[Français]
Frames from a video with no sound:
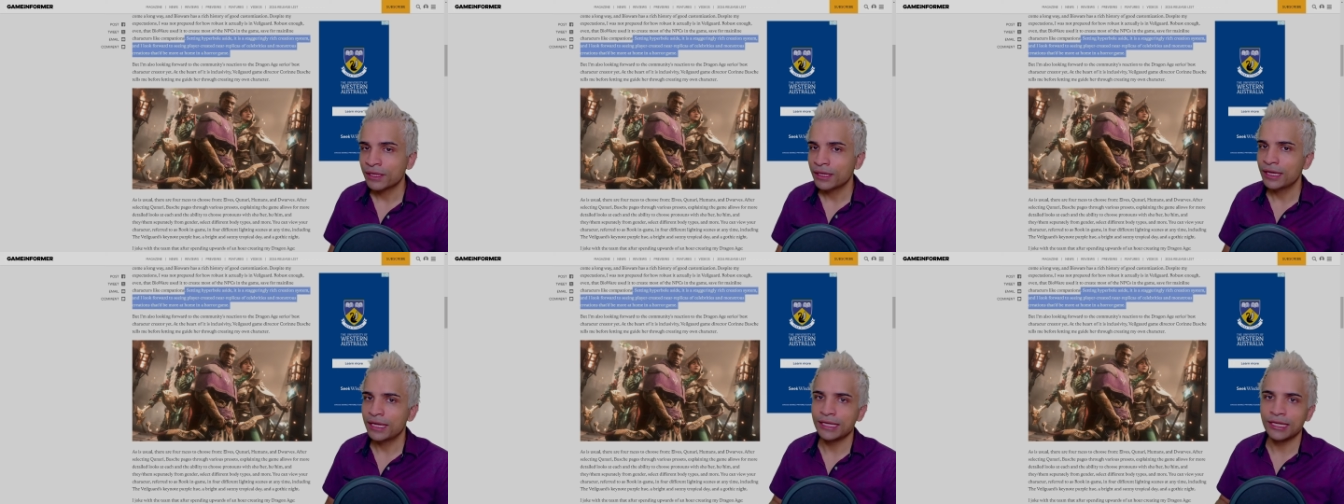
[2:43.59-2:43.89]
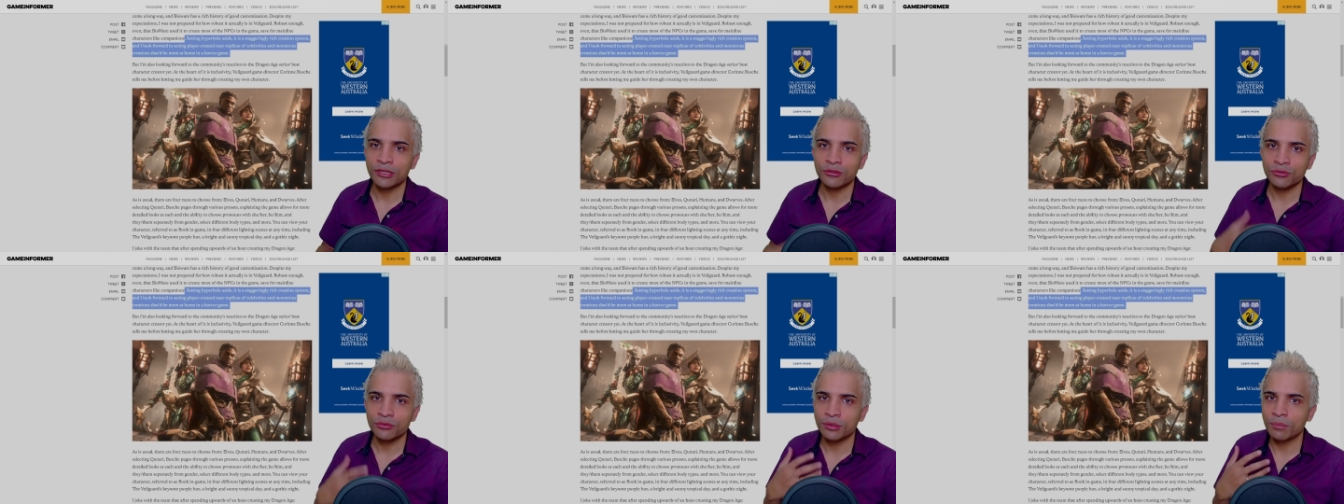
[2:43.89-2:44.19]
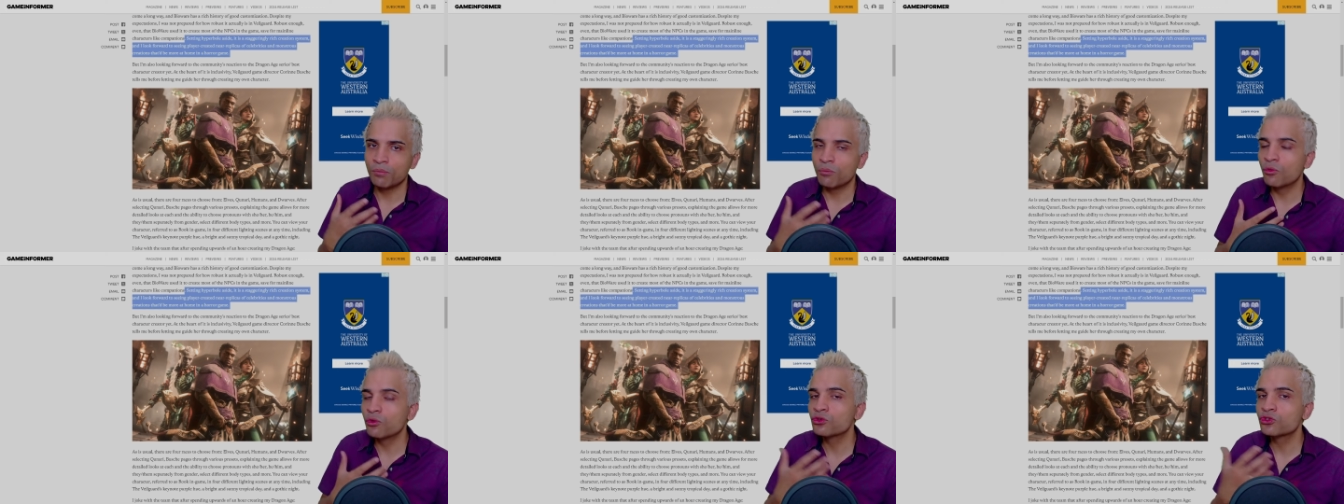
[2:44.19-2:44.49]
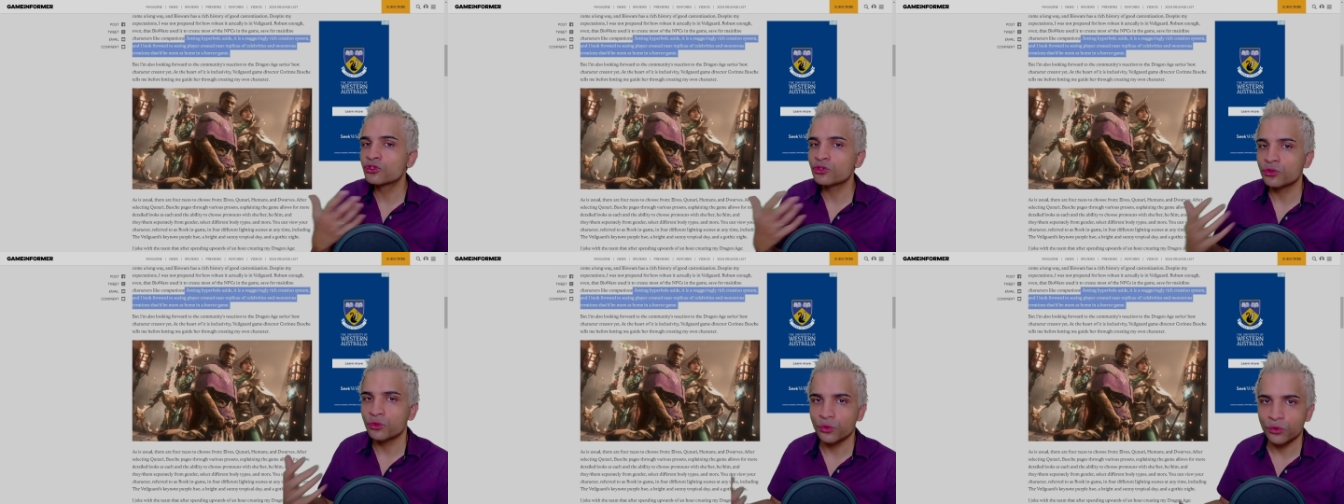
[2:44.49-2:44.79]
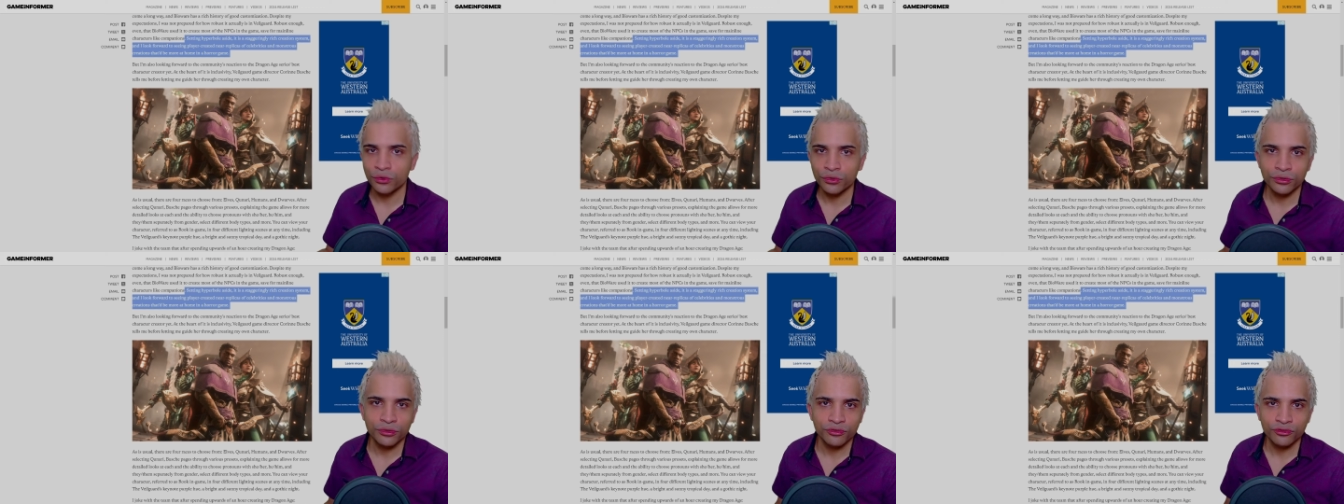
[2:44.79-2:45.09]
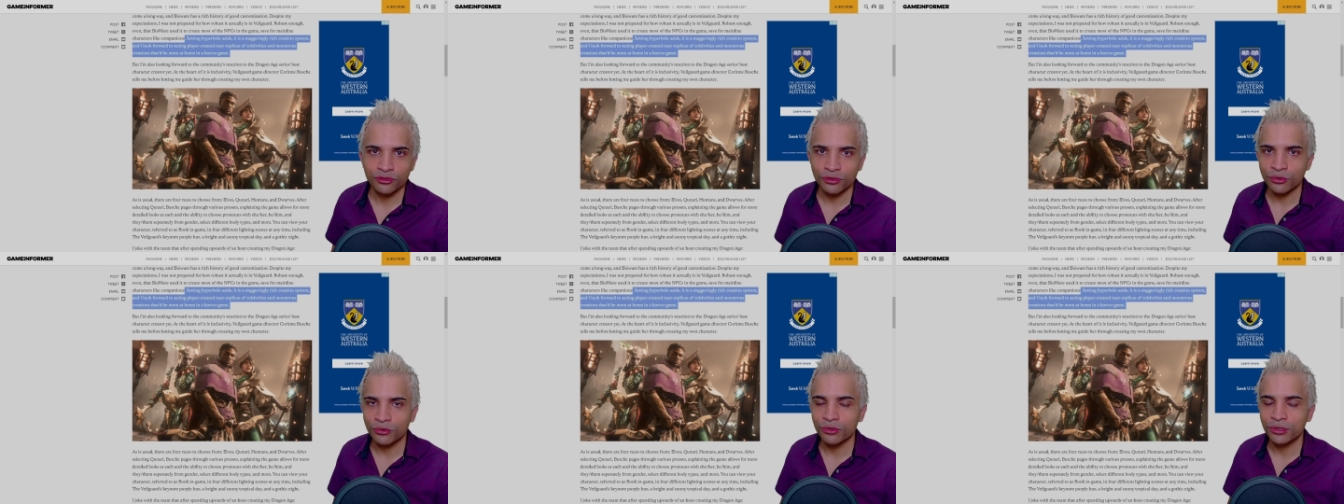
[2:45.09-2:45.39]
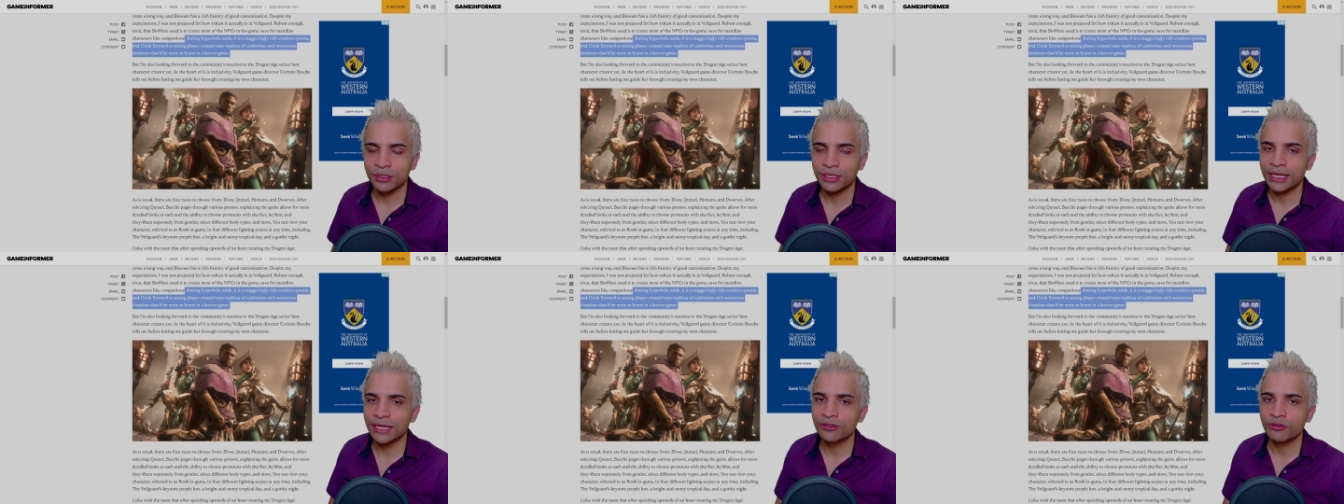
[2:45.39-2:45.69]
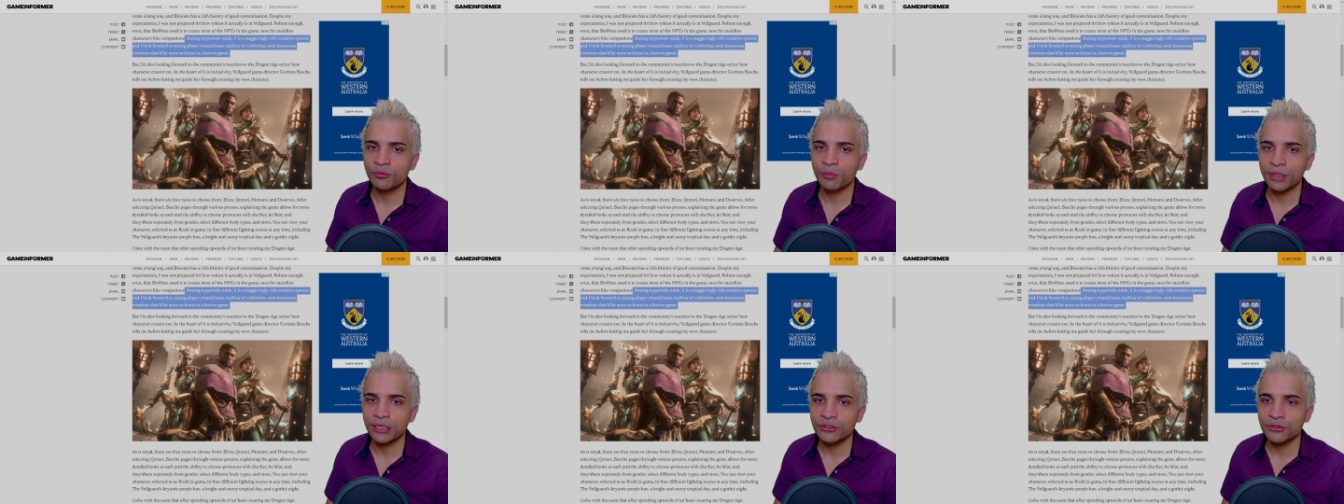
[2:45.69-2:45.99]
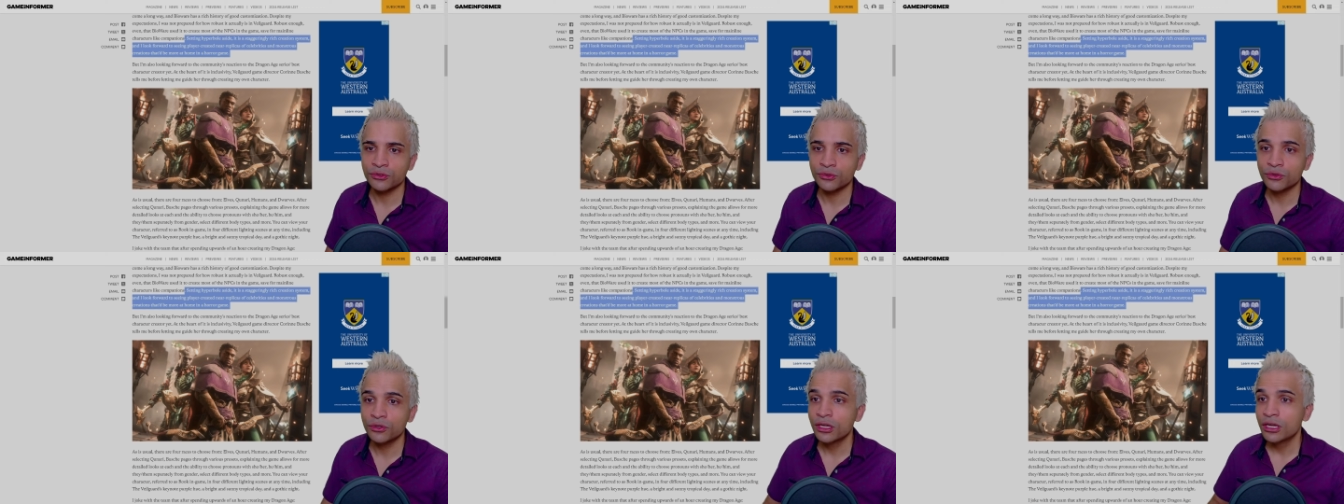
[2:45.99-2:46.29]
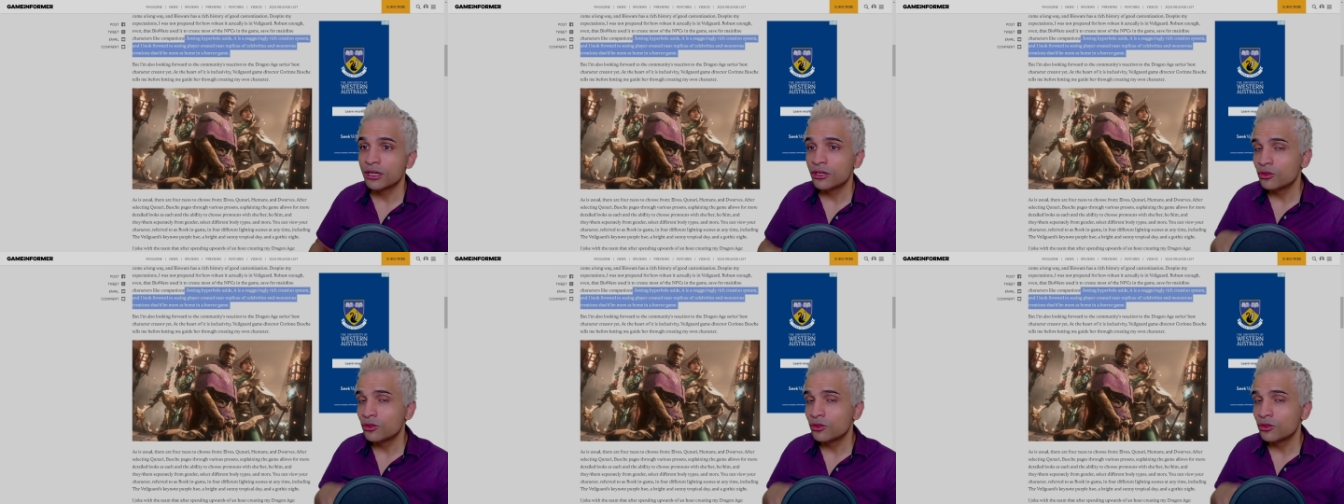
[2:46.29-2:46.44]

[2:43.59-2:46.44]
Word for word: et des trucs monstrueux sur le de Perso.